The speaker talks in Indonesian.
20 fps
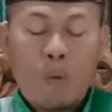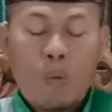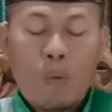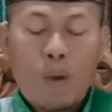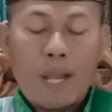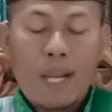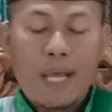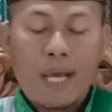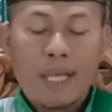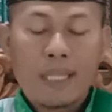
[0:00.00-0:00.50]

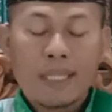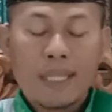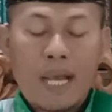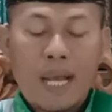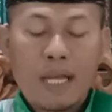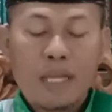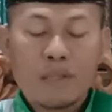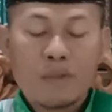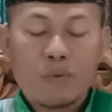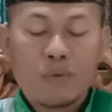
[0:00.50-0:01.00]
wala
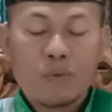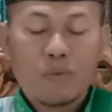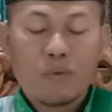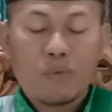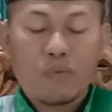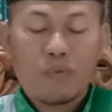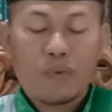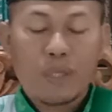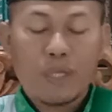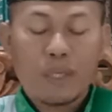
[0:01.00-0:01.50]

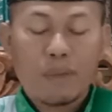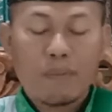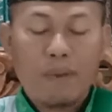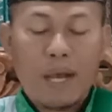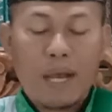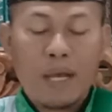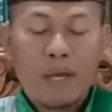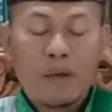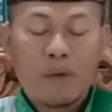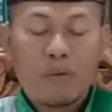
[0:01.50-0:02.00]
ta'asu fi
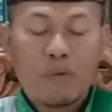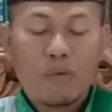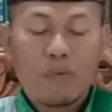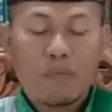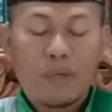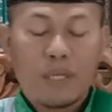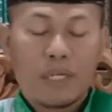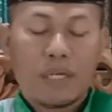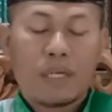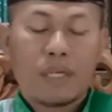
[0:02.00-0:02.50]

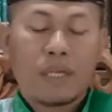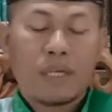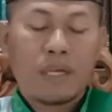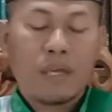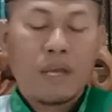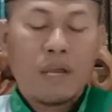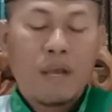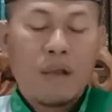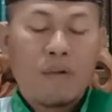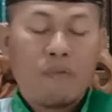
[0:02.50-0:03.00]
ma'arufin
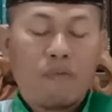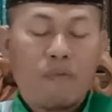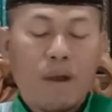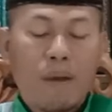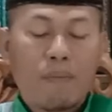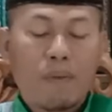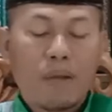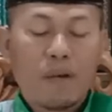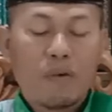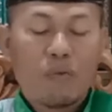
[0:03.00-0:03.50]

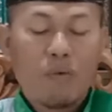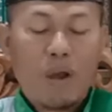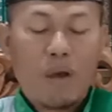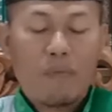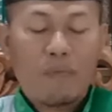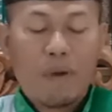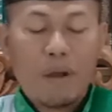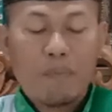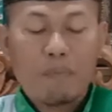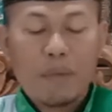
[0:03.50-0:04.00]
Waman
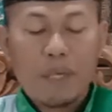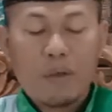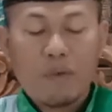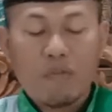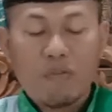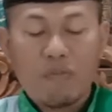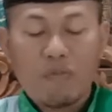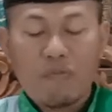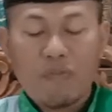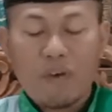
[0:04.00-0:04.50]
wafa
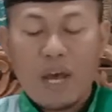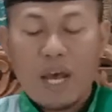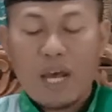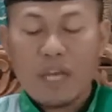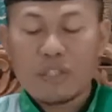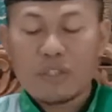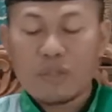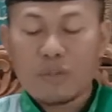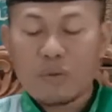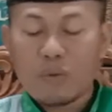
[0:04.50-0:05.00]
minkum fa
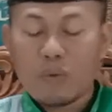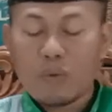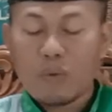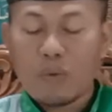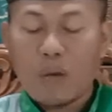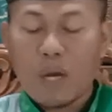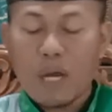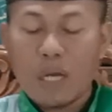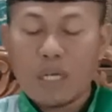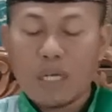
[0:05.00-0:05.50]

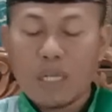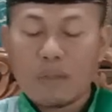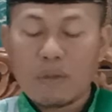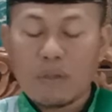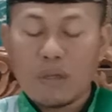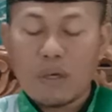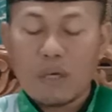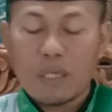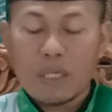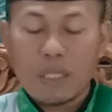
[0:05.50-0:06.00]
ajruhu ala
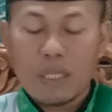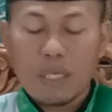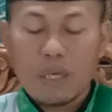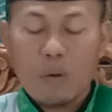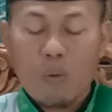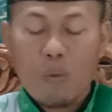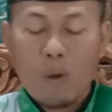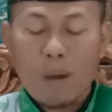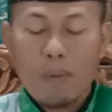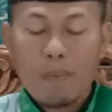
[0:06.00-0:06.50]

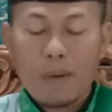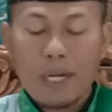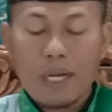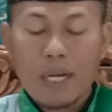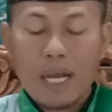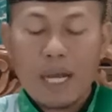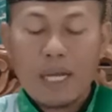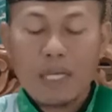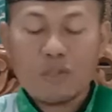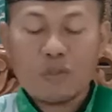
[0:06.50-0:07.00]
Allahi wa
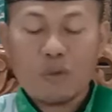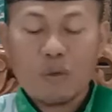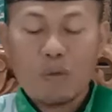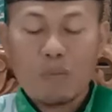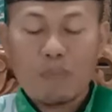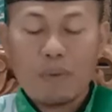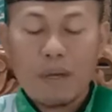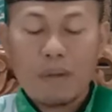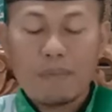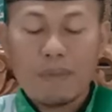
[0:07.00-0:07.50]
man
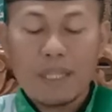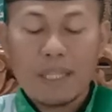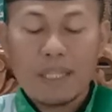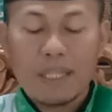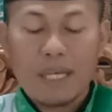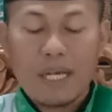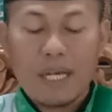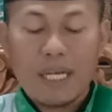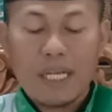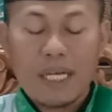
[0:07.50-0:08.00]
asoba
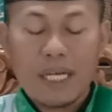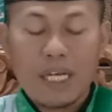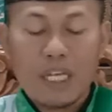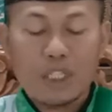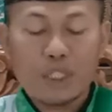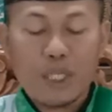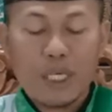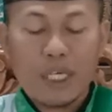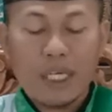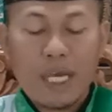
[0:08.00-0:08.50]
min
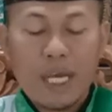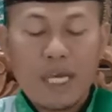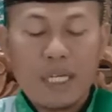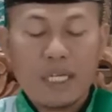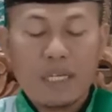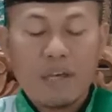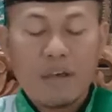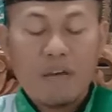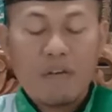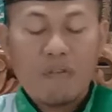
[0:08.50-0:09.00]
dhalika
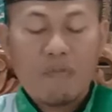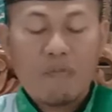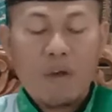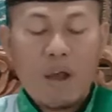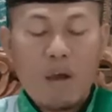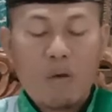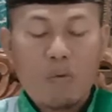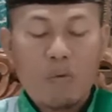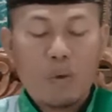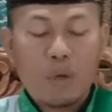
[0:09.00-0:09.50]
syai'an
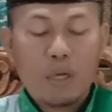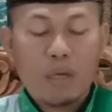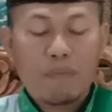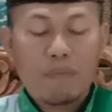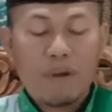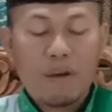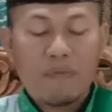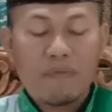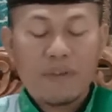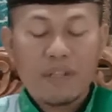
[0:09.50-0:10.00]

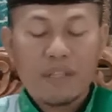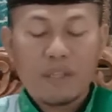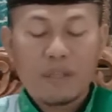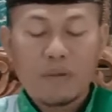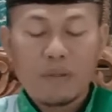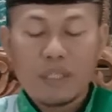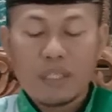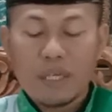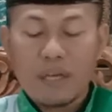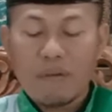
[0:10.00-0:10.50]
fa'uqiba fid
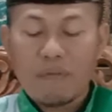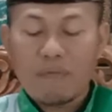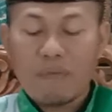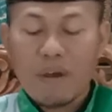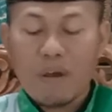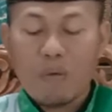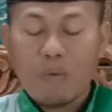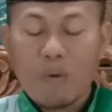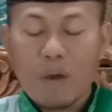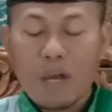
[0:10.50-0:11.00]
dunya
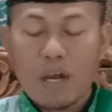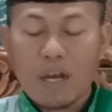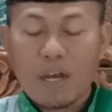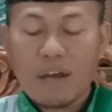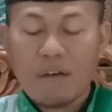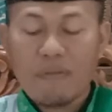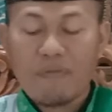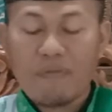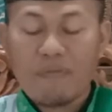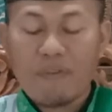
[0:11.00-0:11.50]
fahuwa
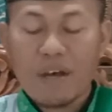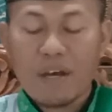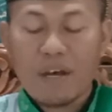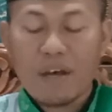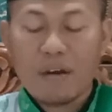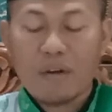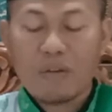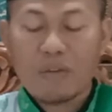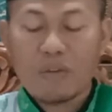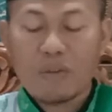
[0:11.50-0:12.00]

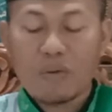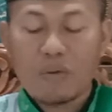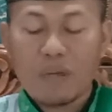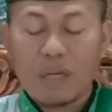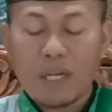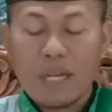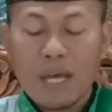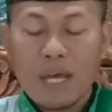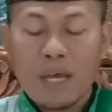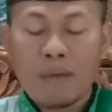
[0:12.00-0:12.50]

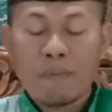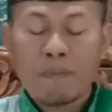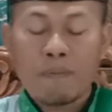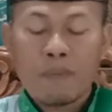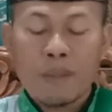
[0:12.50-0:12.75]
kafaratullah